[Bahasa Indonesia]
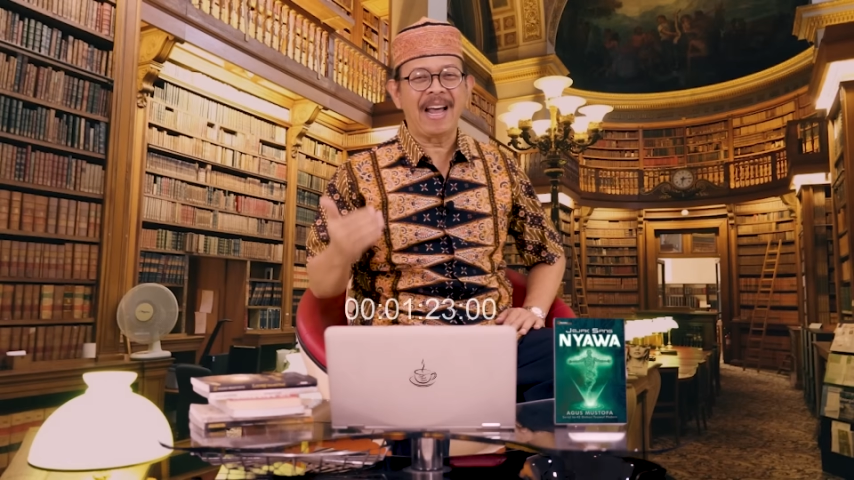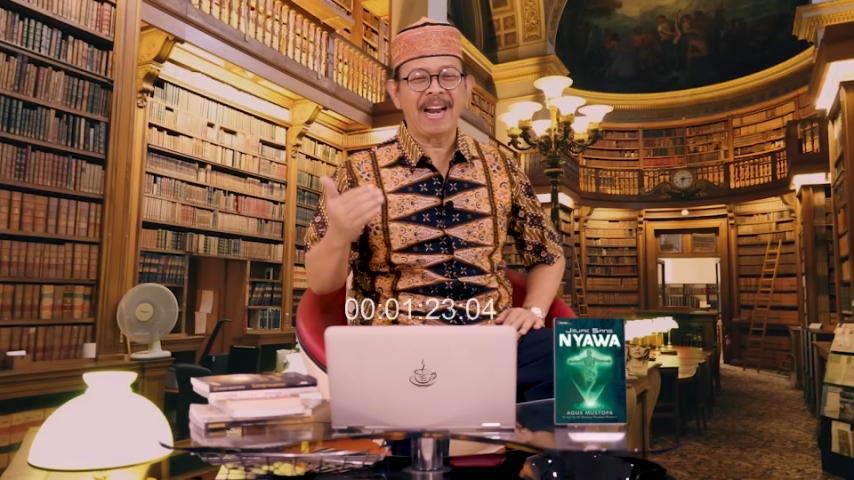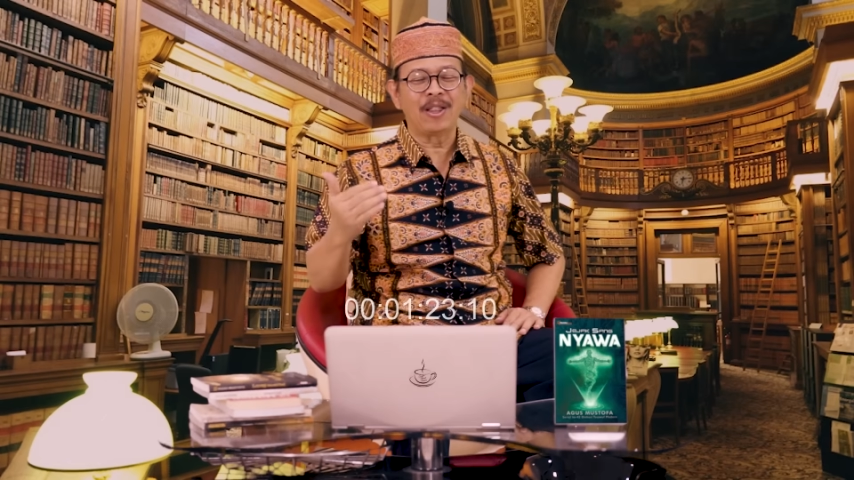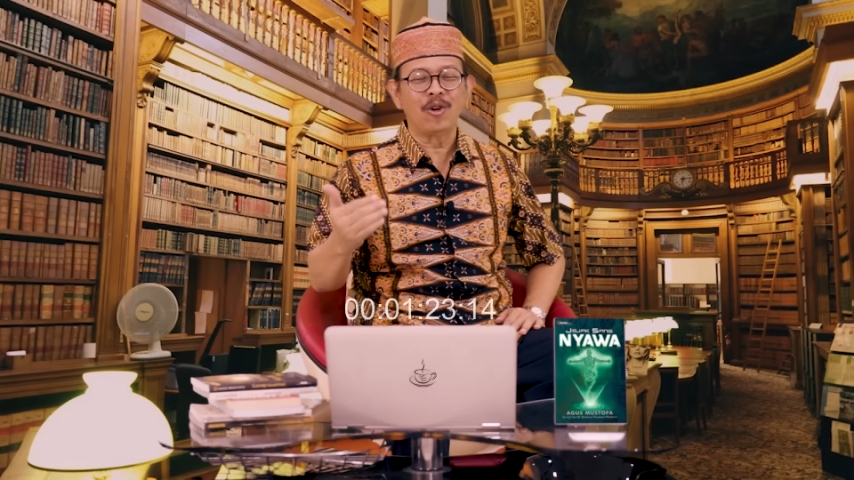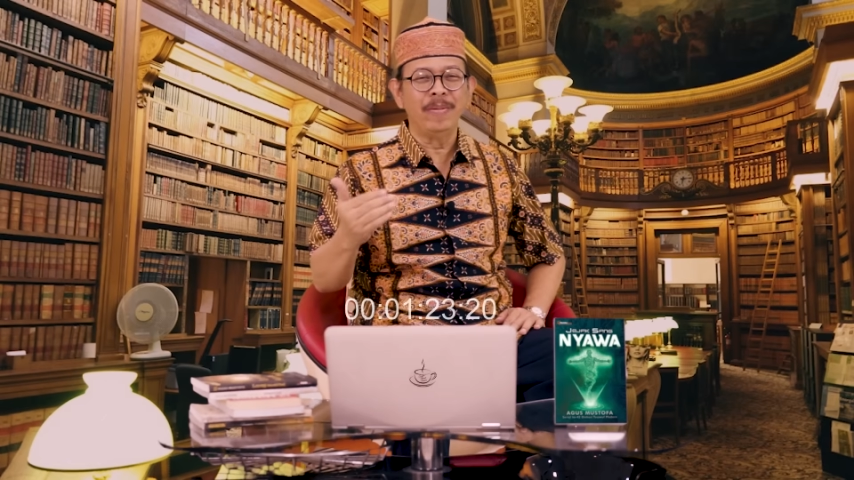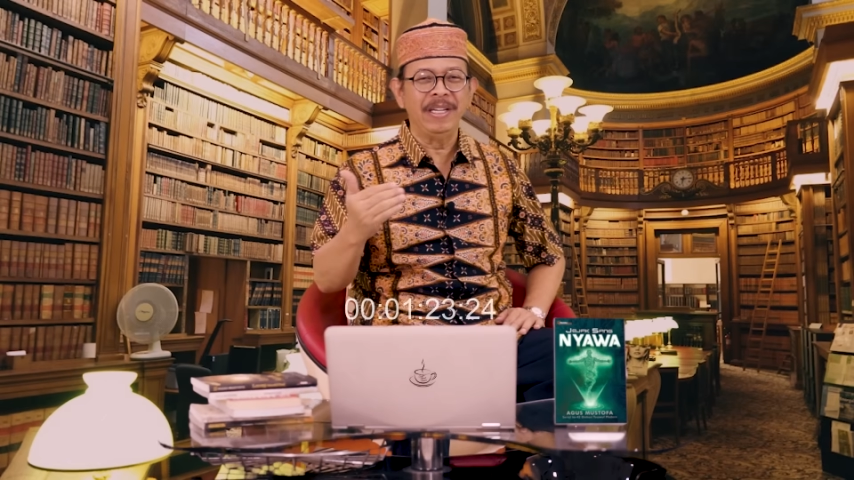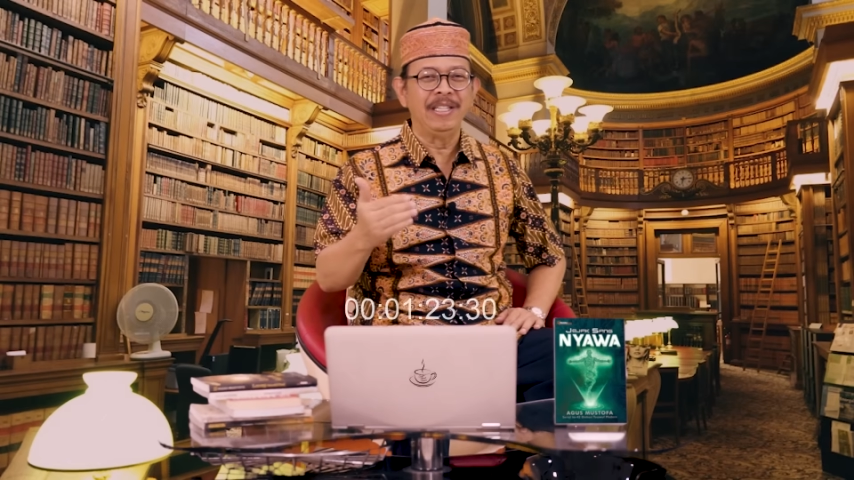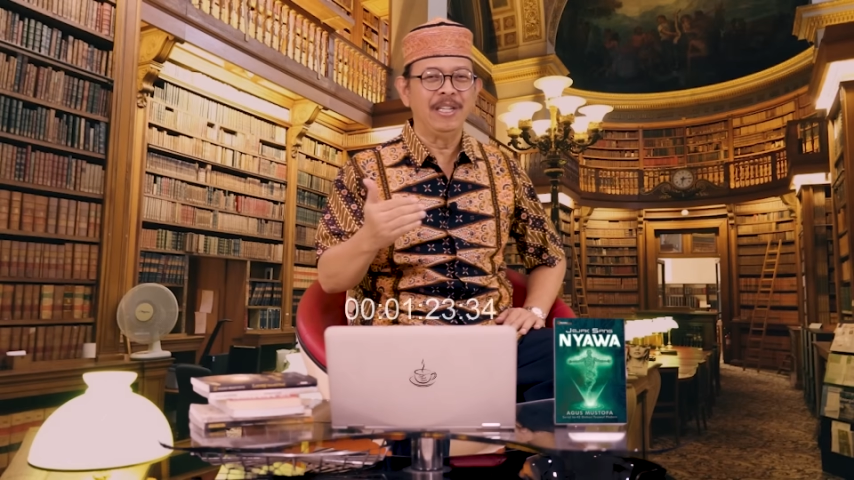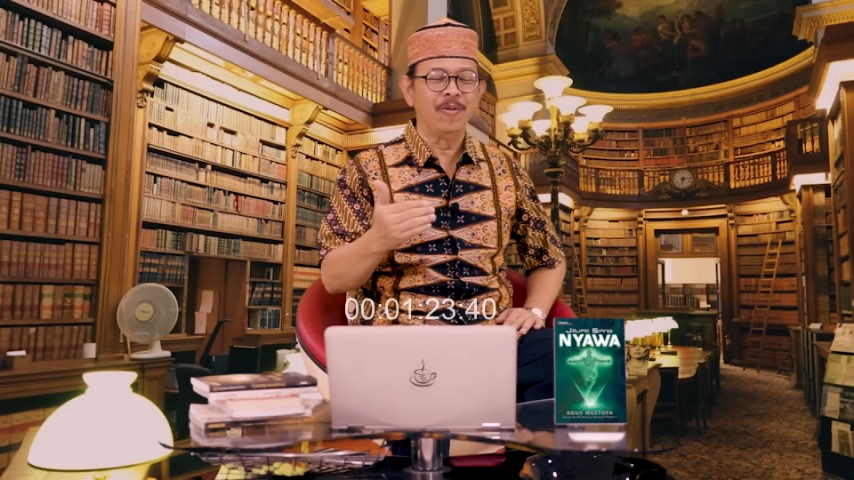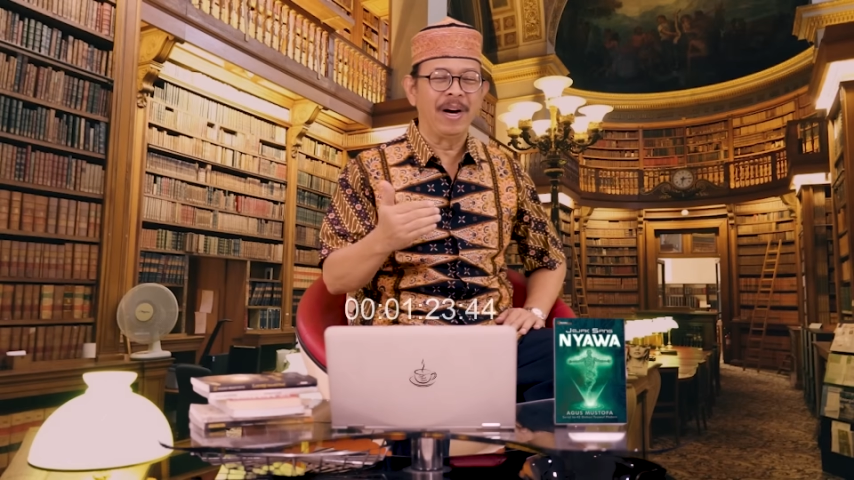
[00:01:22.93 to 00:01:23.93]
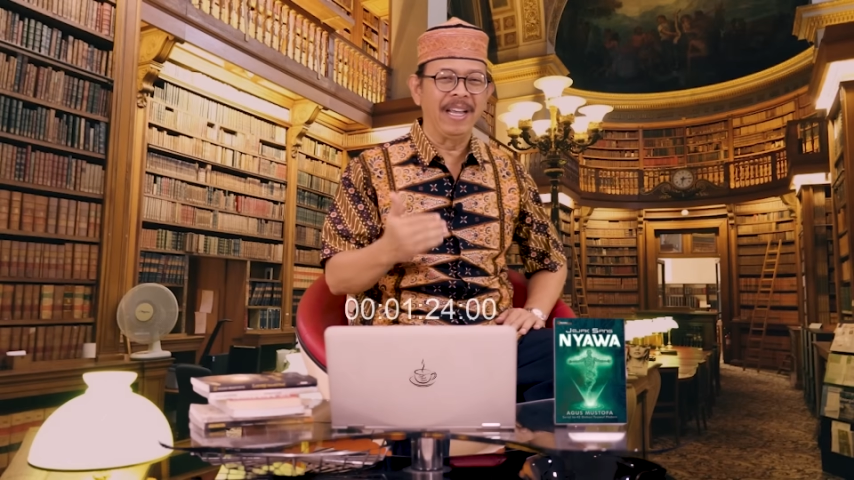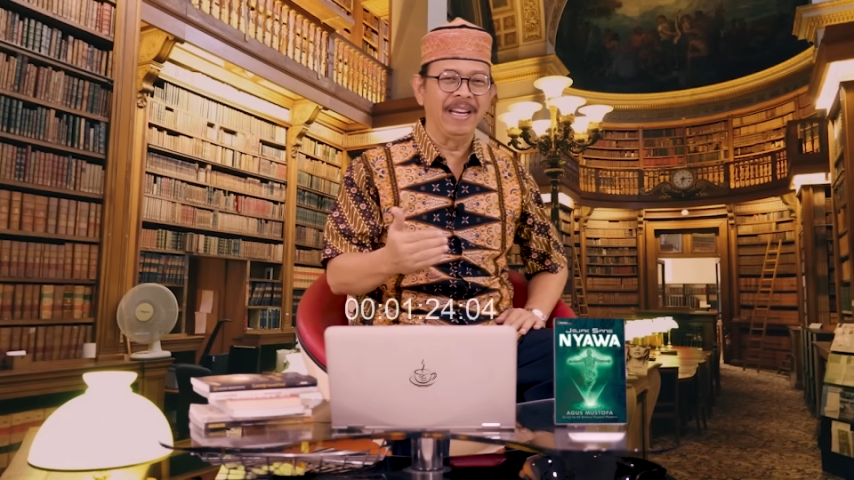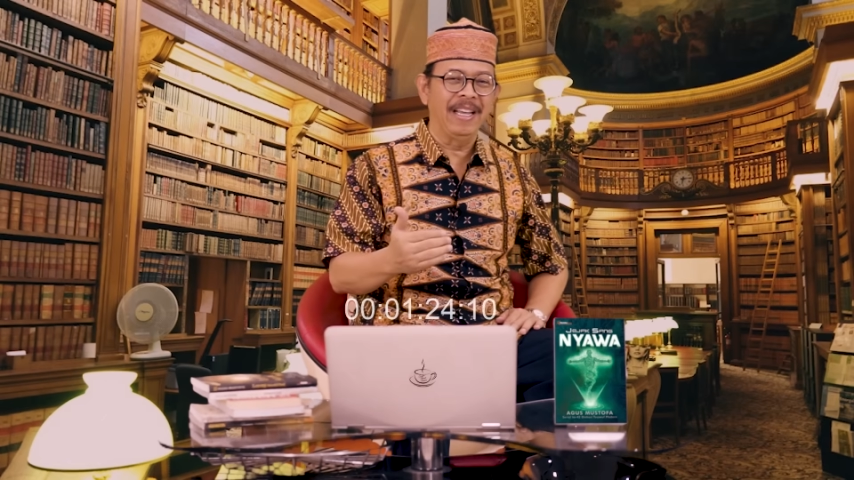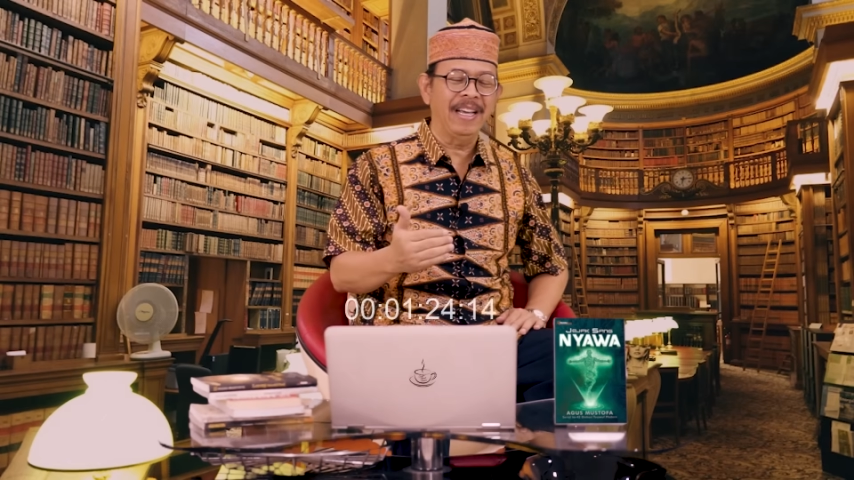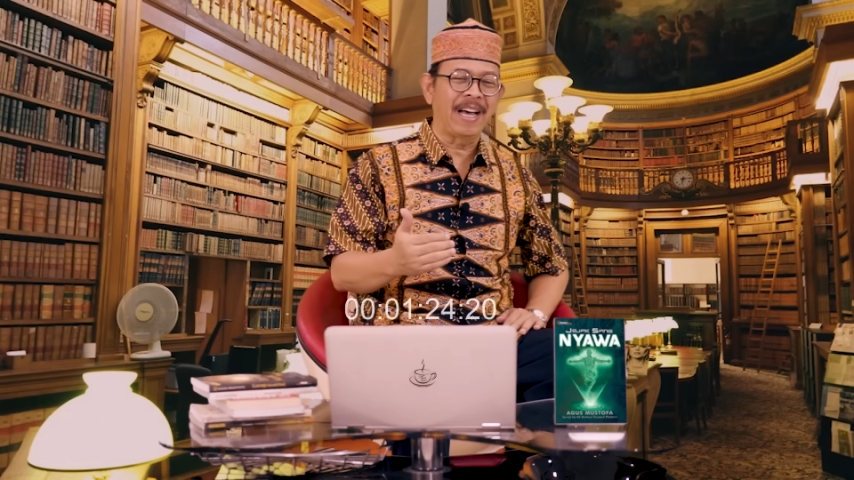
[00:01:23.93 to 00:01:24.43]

anatomi jiwa ini